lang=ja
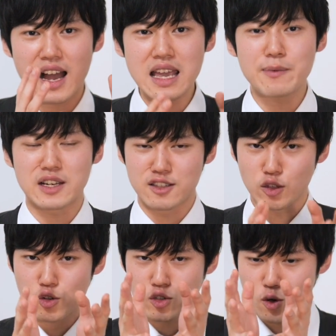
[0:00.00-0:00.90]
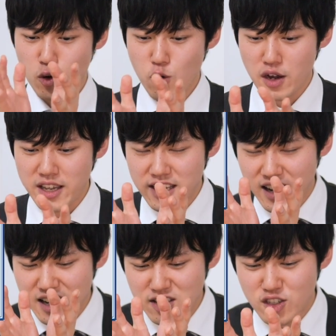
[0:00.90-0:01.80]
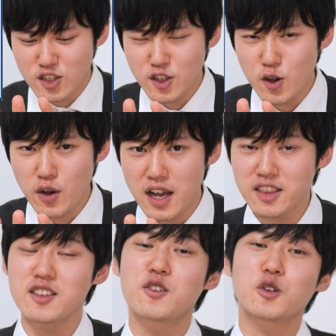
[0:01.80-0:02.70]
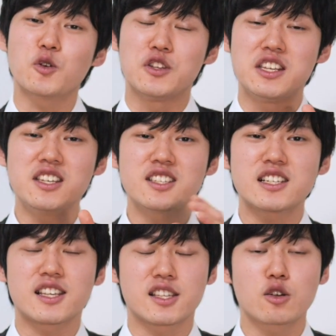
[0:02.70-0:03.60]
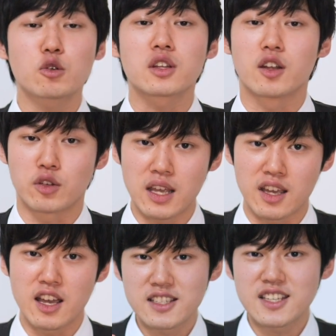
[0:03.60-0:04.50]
海馬にその情報がいかに重要かっていうことを認識させることなので、